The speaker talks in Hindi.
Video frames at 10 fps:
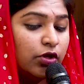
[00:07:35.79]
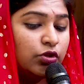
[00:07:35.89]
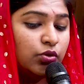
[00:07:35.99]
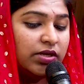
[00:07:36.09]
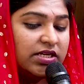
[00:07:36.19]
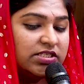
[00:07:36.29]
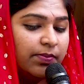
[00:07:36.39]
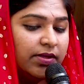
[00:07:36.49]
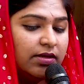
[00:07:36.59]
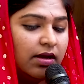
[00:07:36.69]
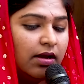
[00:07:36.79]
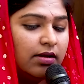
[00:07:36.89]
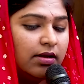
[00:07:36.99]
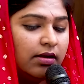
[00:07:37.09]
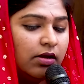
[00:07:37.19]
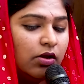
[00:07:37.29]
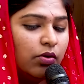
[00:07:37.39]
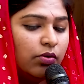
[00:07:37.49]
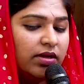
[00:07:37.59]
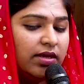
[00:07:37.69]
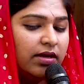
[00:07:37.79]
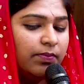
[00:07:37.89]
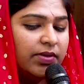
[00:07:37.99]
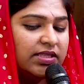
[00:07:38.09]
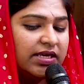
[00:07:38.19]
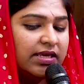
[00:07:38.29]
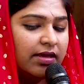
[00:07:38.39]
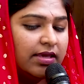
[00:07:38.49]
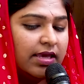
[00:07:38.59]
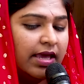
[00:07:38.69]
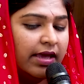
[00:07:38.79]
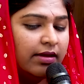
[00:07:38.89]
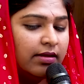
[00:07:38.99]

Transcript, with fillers: तूने शपथ खाकर उन्हें यह प्रतिज्ञा की है